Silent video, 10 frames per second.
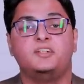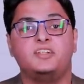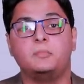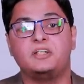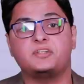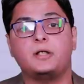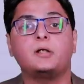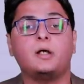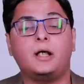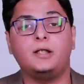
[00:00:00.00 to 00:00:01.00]
زي ما
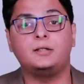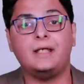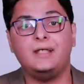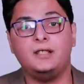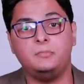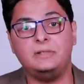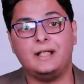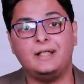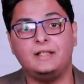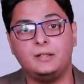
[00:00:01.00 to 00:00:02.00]
يستحق على الناحيه اليمين
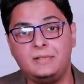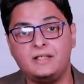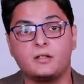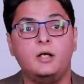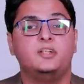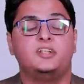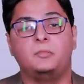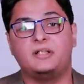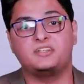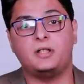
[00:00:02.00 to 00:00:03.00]
حد كبير زي
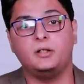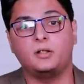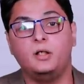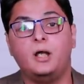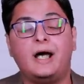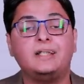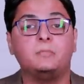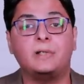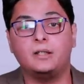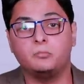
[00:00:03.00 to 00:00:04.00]
ما يستحق حد
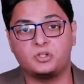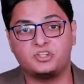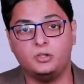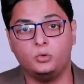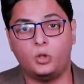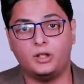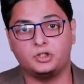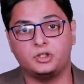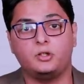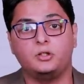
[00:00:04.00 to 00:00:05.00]
مكان مارسيلو
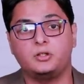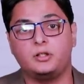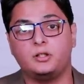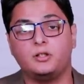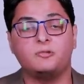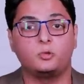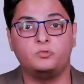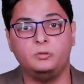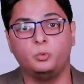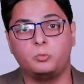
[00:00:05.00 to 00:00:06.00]
علشان خاطر يكفروا
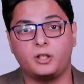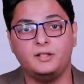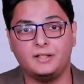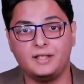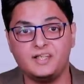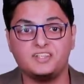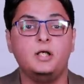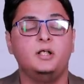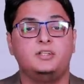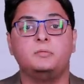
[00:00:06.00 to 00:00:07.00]
فيه مباريات الكاس
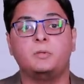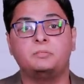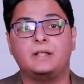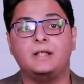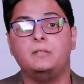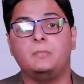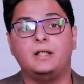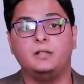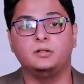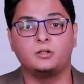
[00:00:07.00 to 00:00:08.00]
زي ما بتتكلم
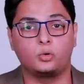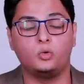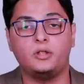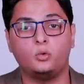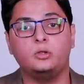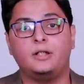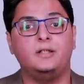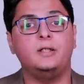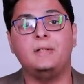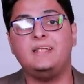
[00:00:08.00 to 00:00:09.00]
على ان ضروري يكون
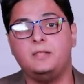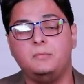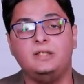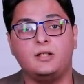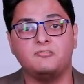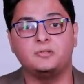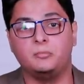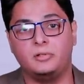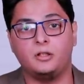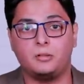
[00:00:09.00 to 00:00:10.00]
عندنا باك يمين افضل
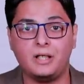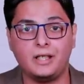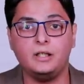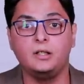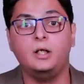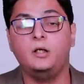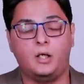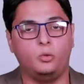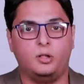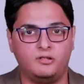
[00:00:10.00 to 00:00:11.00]
من كارباخال
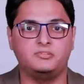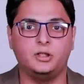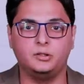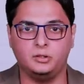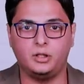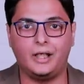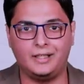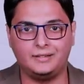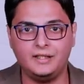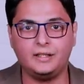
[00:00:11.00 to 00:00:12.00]
او افضل
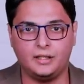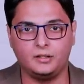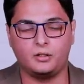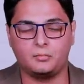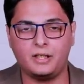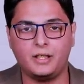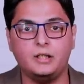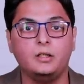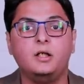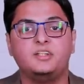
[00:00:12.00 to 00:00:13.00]
على الدكه
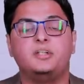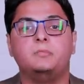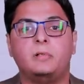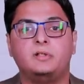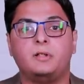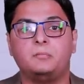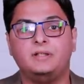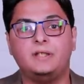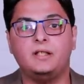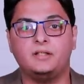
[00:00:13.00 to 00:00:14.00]
الكربخال زي ما انت
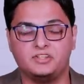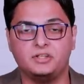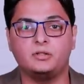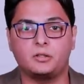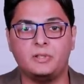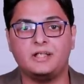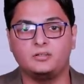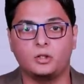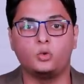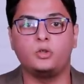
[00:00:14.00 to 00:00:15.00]
محتاج سنتر باك
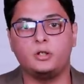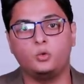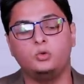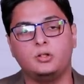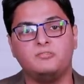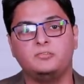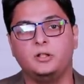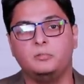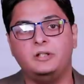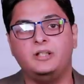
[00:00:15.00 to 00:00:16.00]
ضروري يكون
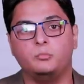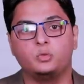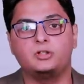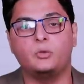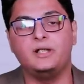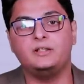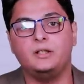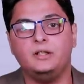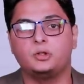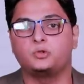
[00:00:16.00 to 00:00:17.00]
افضل من المستويات
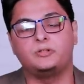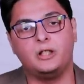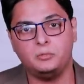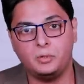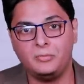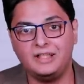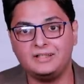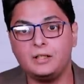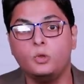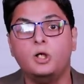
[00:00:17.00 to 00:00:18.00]
اللي احنا شفناها من
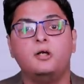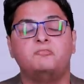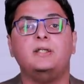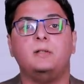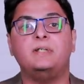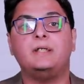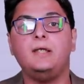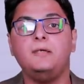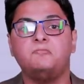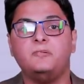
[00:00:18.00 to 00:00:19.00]
ميليتاو فاحنا
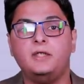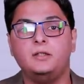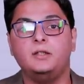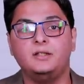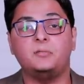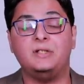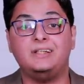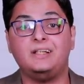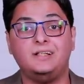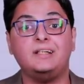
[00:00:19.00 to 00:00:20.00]
بنتكلم في ان انت
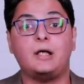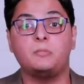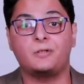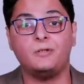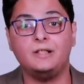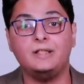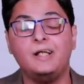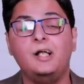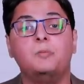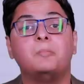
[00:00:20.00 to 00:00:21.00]
محتاج تدعم الراجل
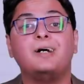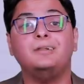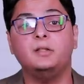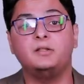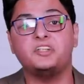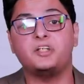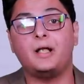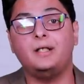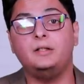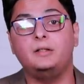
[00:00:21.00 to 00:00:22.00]
ده بغض النظر
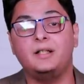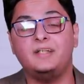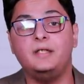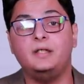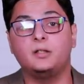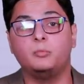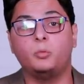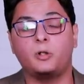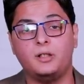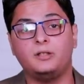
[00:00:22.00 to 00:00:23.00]
عن نتيجه
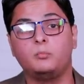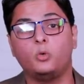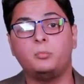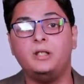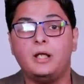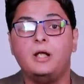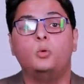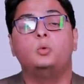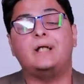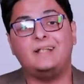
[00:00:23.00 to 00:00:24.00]
المباريات المقبله
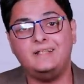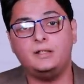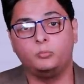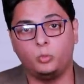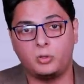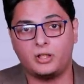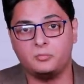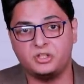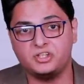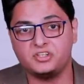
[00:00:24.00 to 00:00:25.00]
وتحديدا مباراه
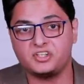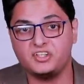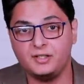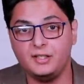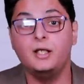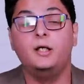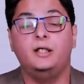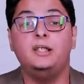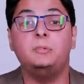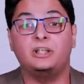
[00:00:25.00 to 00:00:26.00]
مانشستر سيتي
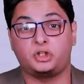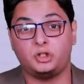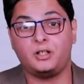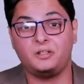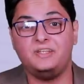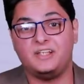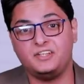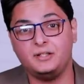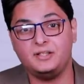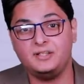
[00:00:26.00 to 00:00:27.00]
اللي بيتشارك فيها
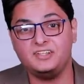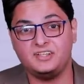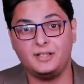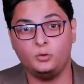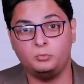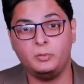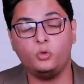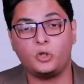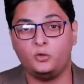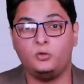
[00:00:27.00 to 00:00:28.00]
زين الدين زيدان وبيب
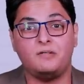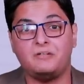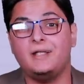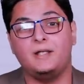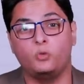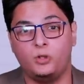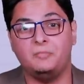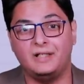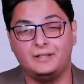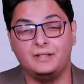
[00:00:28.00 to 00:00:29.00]
جوارديولا في حاجه
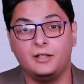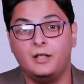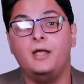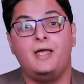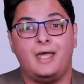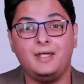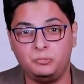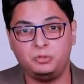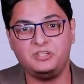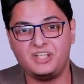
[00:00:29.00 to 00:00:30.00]
مهمه جدا انا
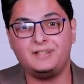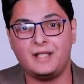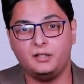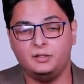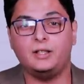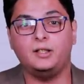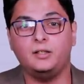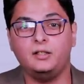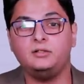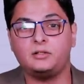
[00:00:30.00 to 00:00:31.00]
مش مصدق ان على
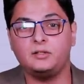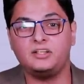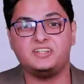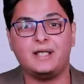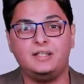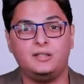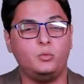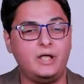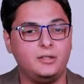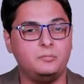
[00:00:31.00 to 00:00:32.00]
الانترنت ساعات
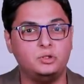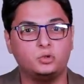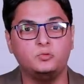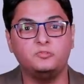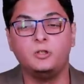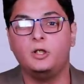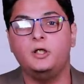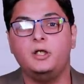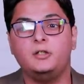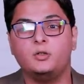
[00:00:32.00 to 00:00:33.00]
الواحد بيشوف
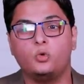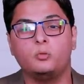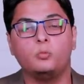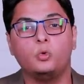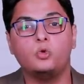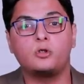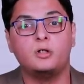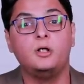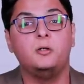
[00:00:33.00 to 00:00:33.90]
ان جمهور